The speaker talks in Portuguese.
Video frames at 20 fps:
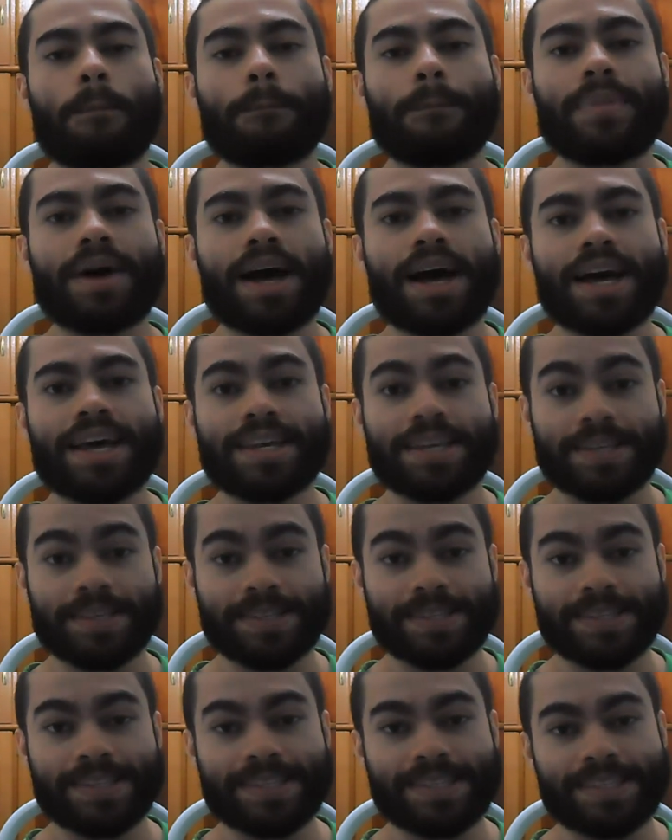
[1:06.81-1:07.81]

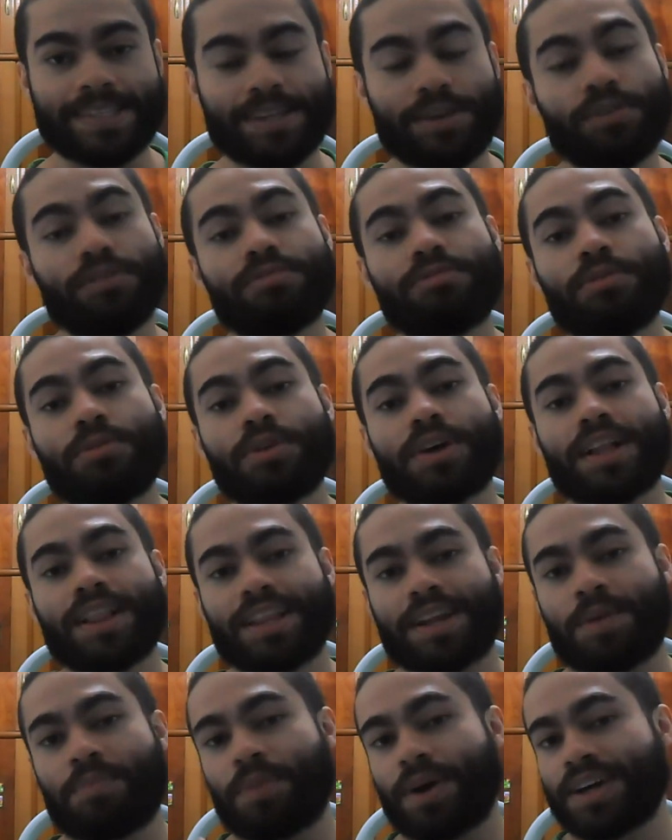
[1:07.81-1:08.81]
Mas eu vou,
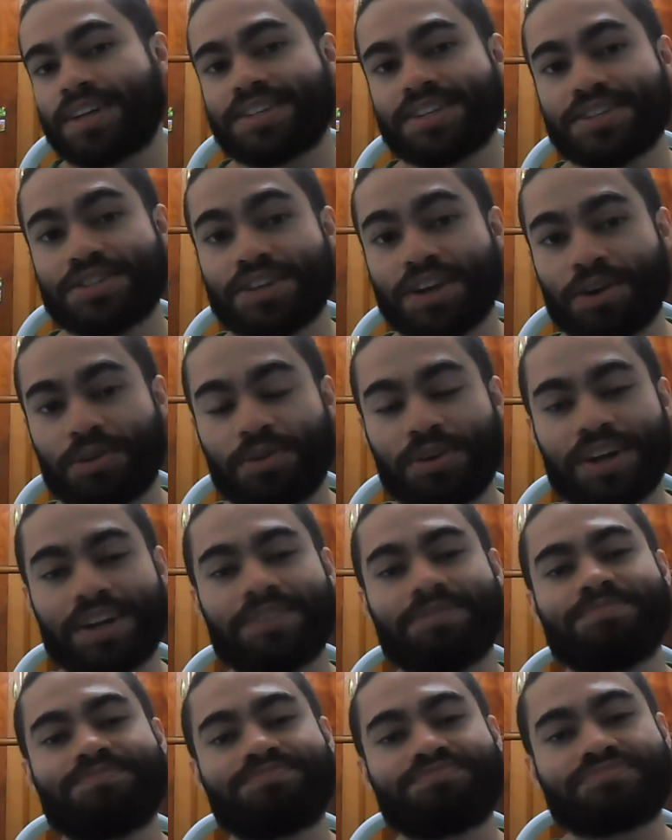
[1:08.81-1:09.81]
galera, a partir de
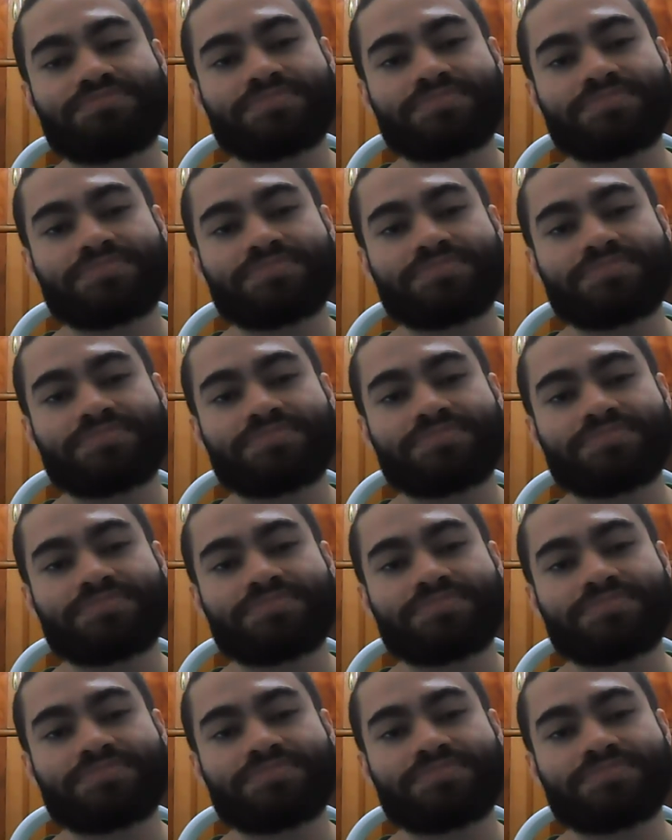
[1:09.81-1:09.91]
agora,